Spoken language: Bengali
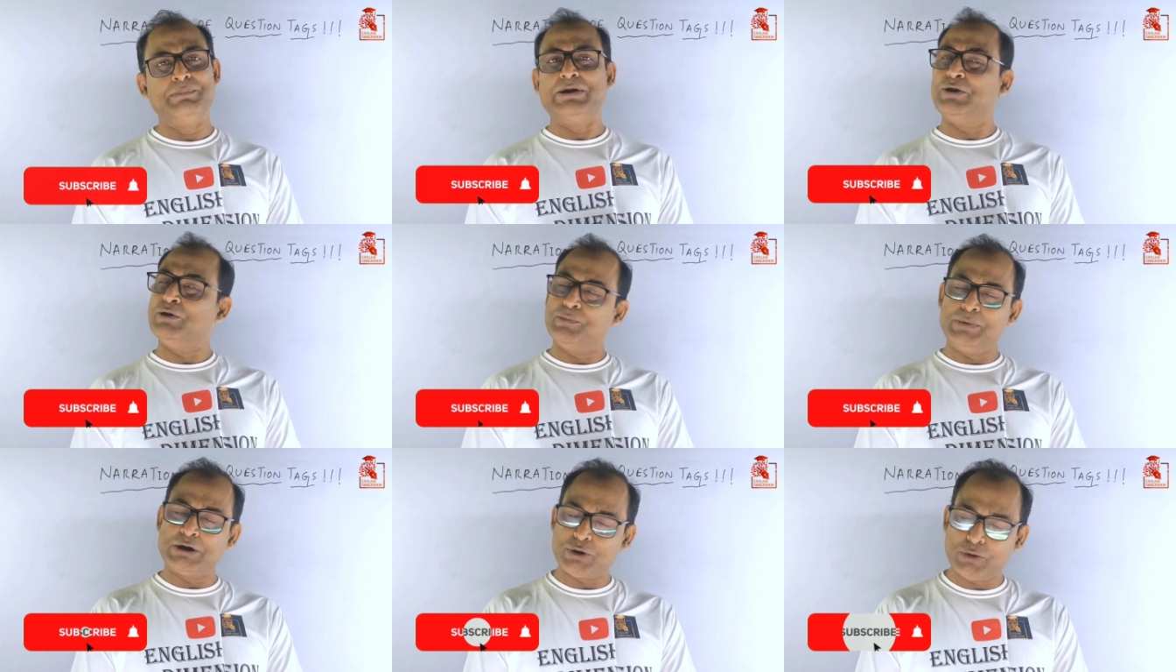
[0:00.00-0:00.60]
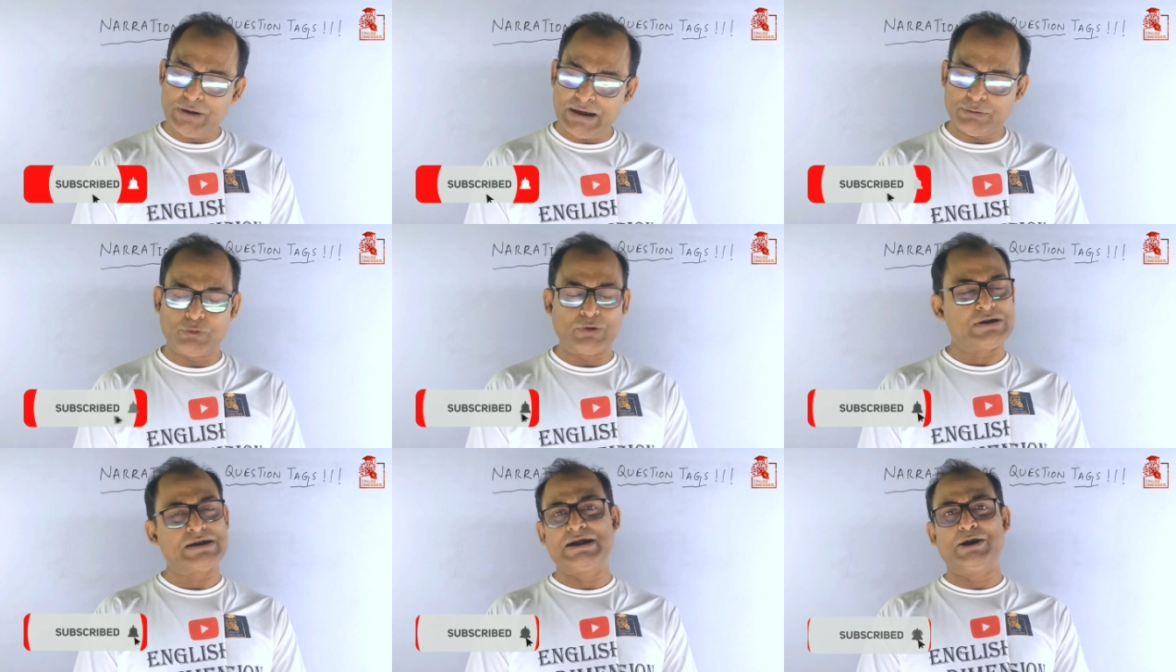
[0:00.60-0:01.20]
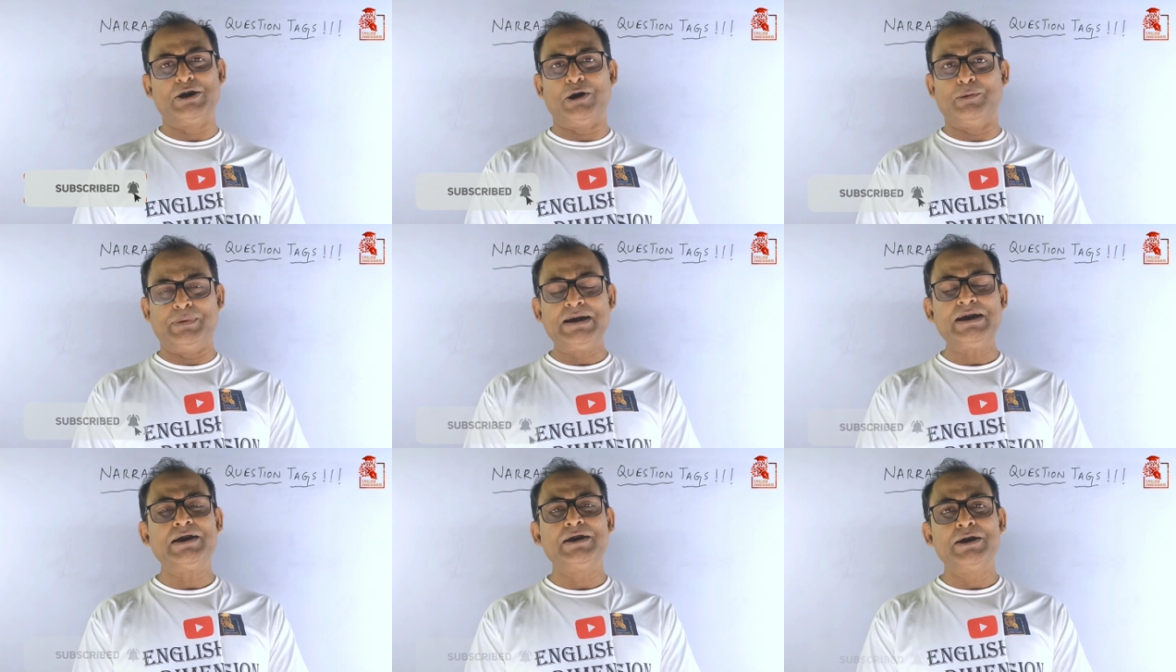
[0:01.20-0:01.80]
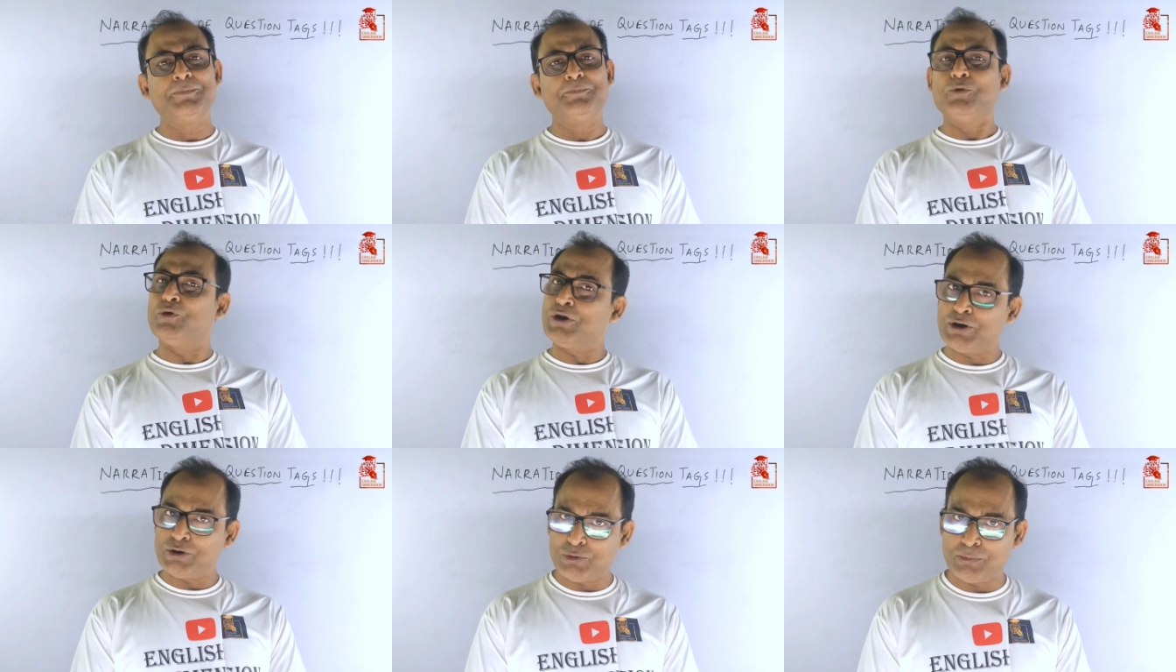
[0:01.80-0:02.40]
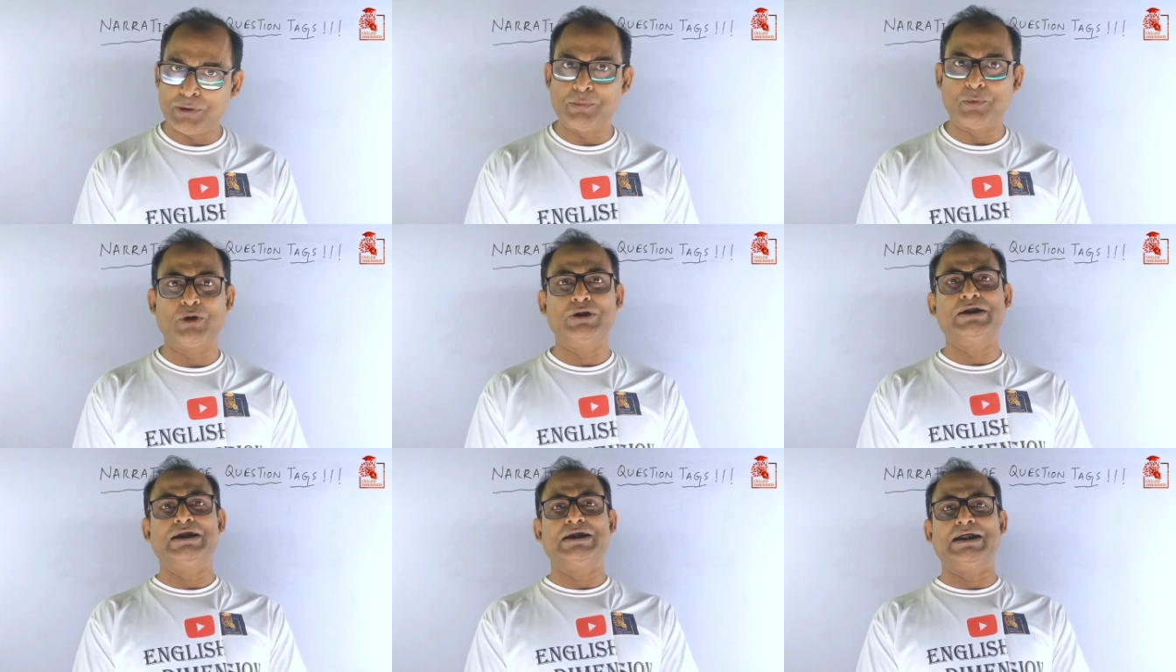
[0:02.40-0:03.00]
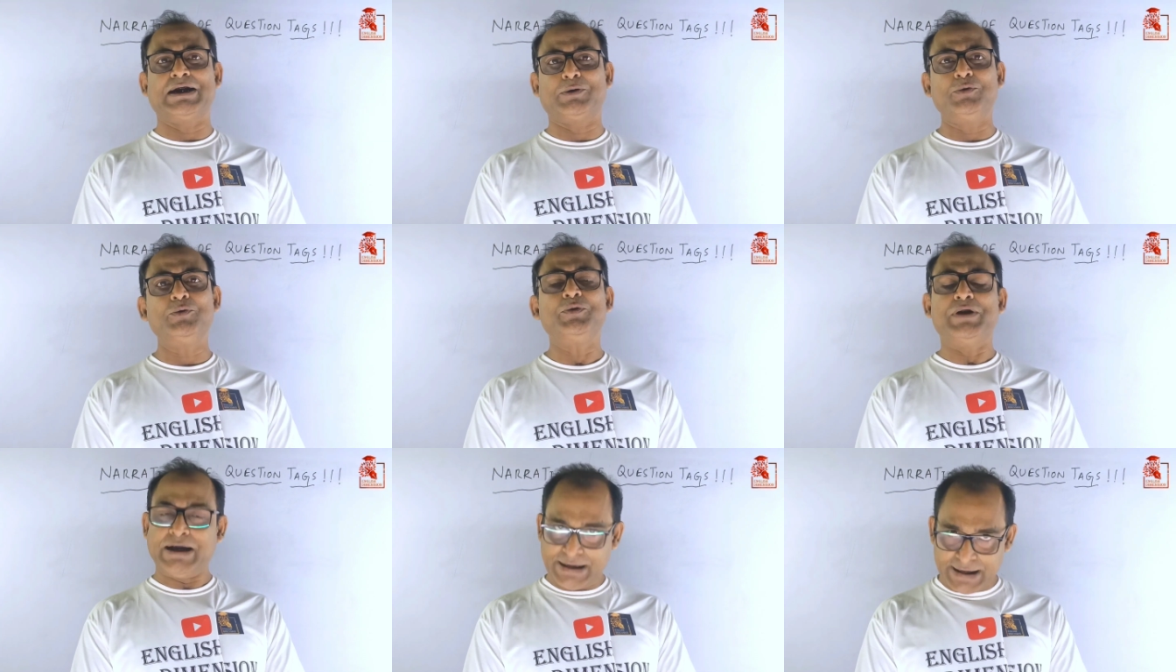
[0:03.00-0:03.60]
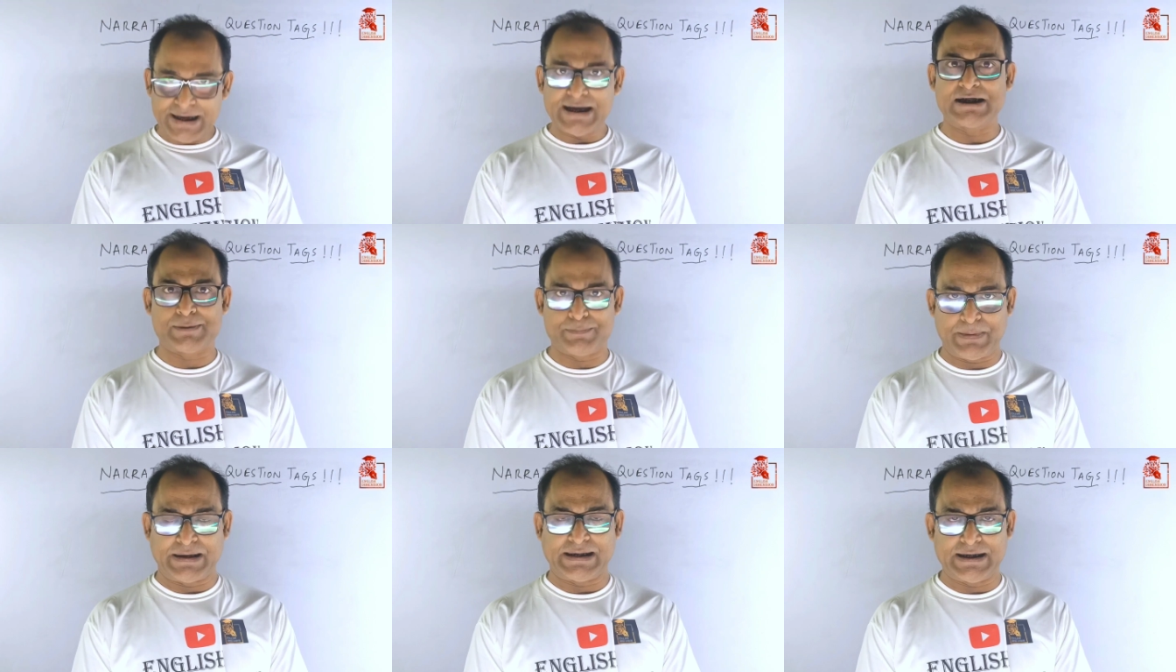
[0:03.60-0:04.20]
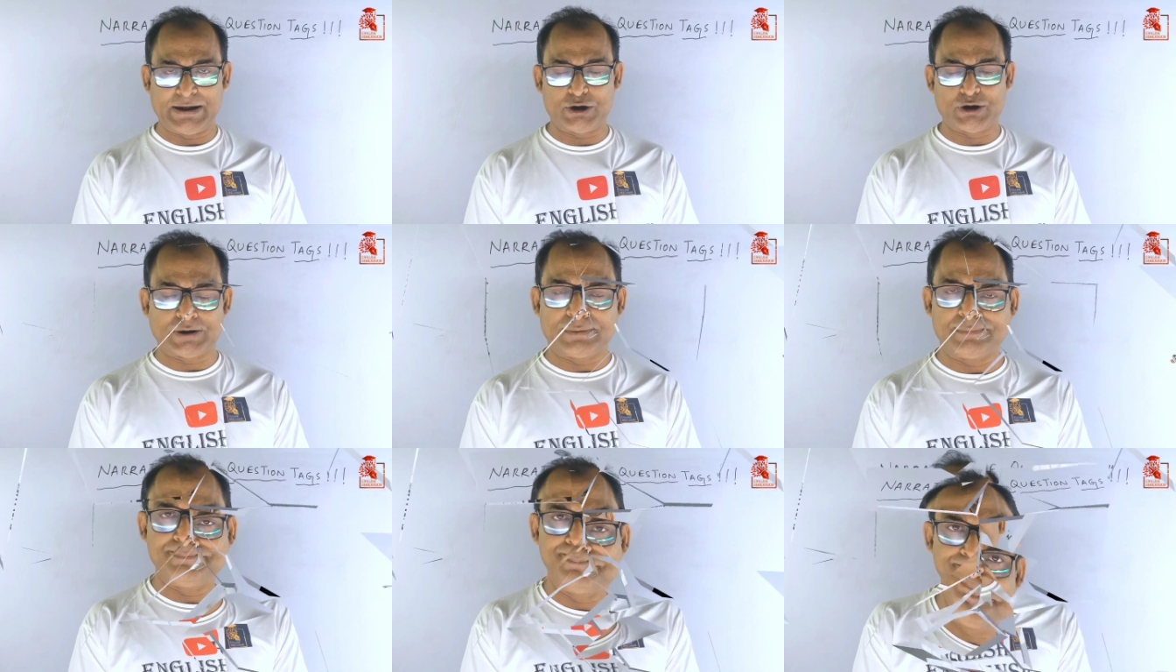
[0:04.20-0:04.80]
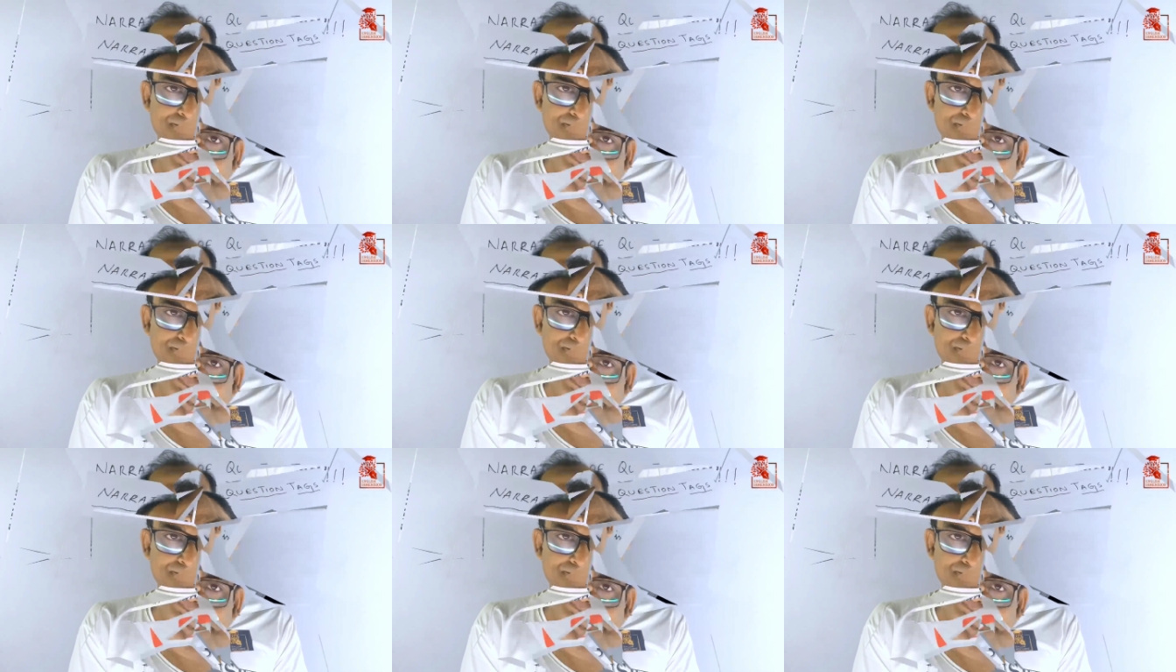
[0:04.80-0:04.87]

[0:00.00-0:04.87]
ভিডিও ভীষণ ইন্টারেস্টিং হবে পুরোটা তোমরা মন দিয়ে দেখো এটাই এক্সপেকটেশন